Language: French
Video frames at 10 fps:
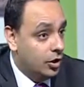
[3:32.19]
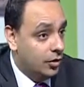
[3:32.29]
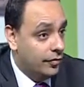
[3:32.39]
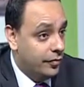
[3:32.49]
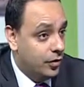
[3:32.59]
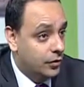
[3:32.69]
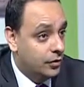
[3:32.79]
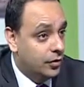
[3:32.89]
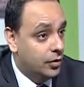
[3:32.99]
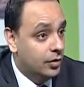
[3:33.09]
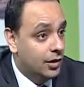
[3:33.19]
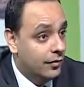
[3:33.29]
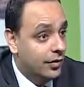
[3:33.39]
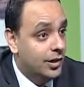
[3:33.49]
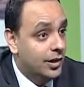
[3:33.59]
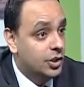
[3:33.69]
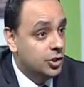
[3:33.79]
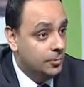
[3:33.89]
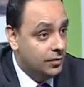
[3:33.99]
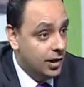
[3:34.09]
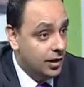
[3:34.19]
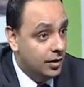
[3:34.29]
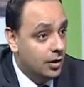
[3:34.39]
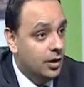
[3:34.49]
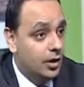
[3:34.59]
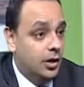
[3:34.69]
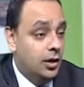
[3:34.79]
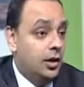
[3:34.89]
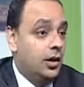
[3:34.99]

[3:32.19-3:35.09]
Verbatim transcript: euh, force euh, navale égyptienne mm. Mm.